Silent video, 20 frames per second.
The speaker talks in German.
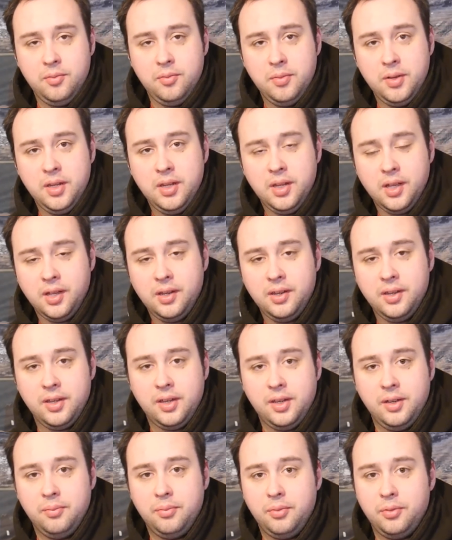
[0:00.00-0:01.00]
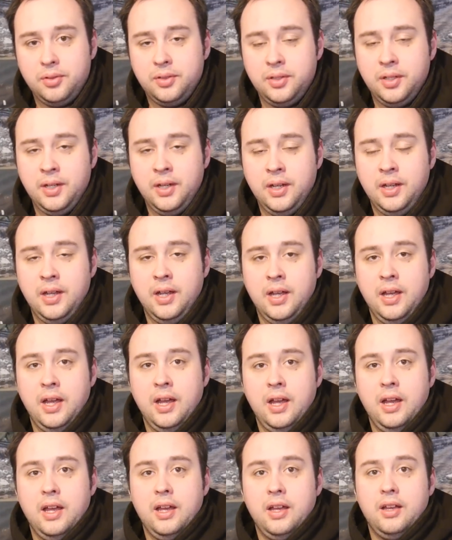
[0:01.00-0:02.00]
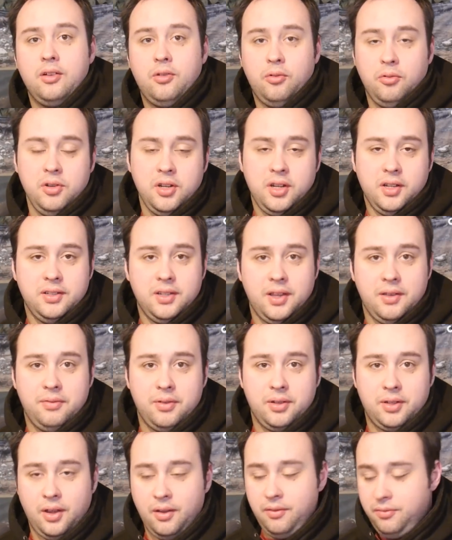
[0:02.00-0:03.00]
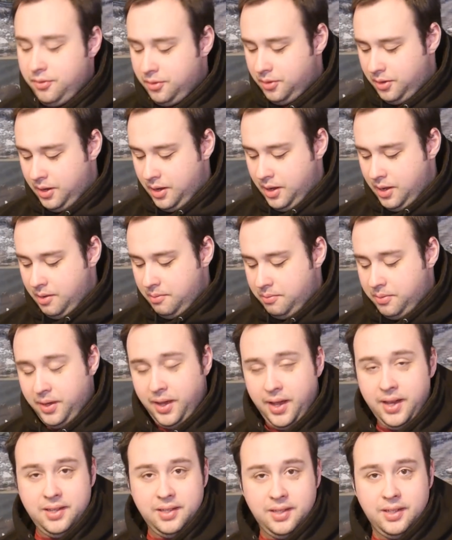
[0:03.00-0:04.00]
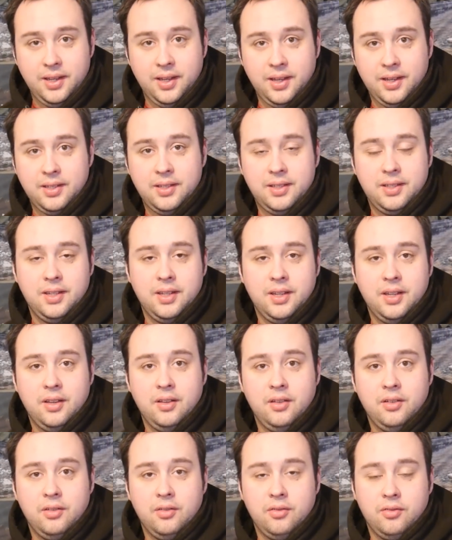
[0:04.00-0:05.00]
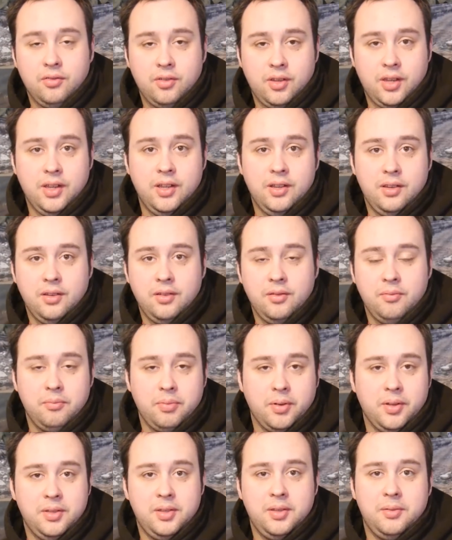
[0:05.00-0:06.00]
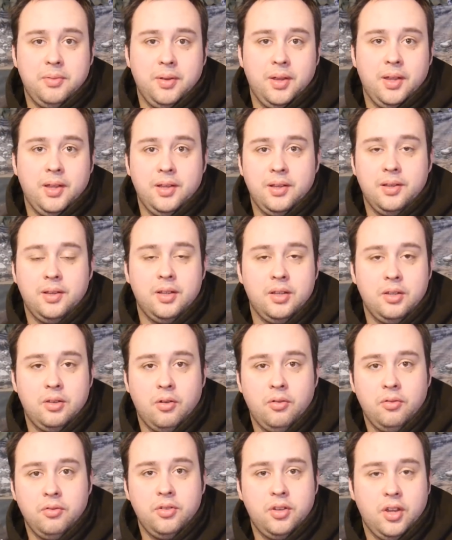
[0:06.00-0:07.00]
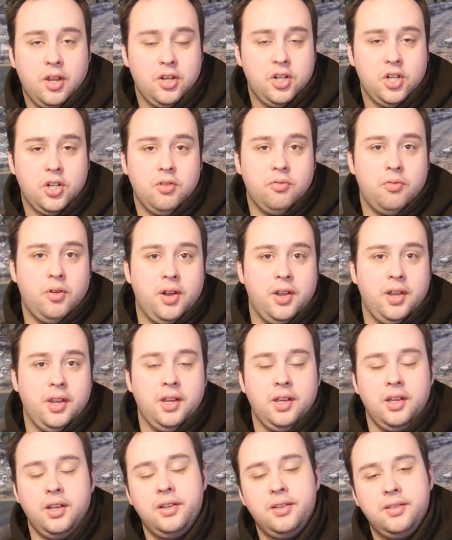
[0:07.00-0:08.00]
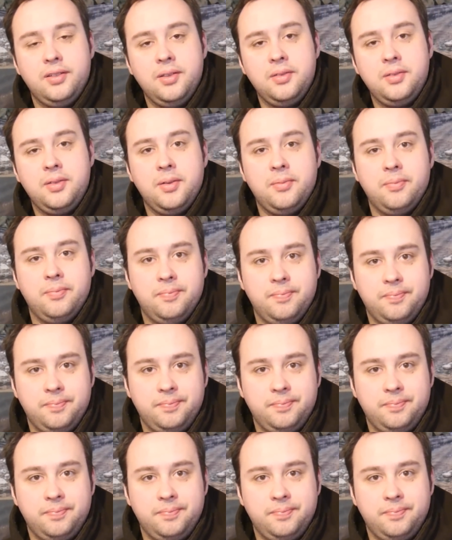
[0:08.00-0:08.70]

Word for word: im Inneren der Gearbox. Grund ganz einfach dafür, bei ICS gilt prinzipiell Don't Touch a Running System.